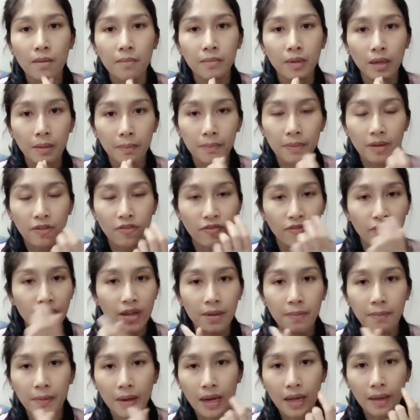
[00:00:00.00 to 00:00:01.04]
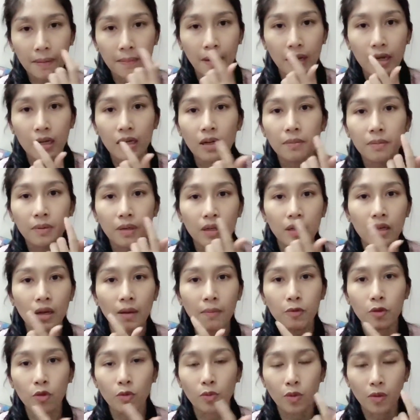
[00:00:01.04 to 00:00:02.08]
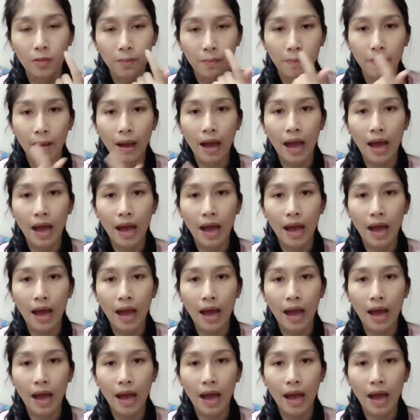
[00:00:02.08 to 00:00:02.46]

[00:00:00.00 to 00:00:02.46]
เหมือนมีฟิล์มอะไรมาเคลือบอยู่บน